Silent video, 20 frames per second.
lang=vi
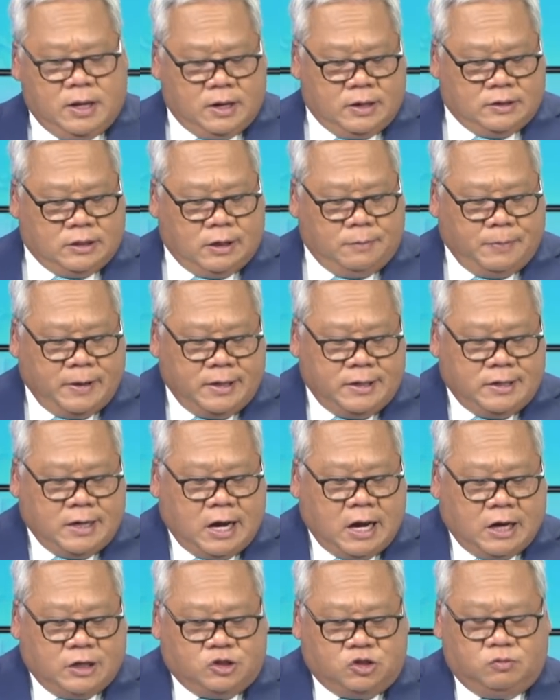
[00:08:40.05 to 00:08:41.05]
Thì bây
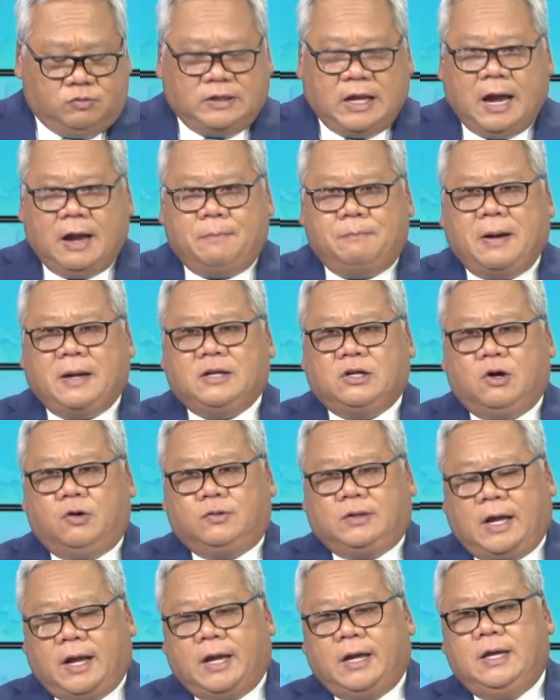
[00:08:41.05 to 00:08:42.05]
giờ chúng ta bắt
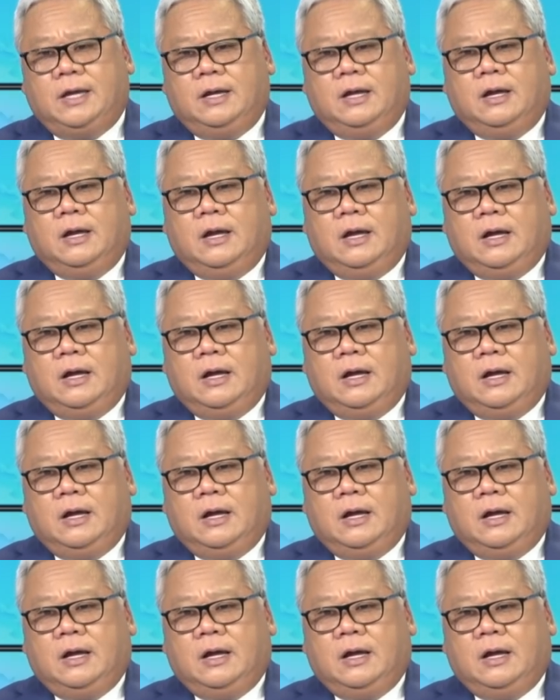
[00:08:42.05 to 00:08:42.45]
đầu thấy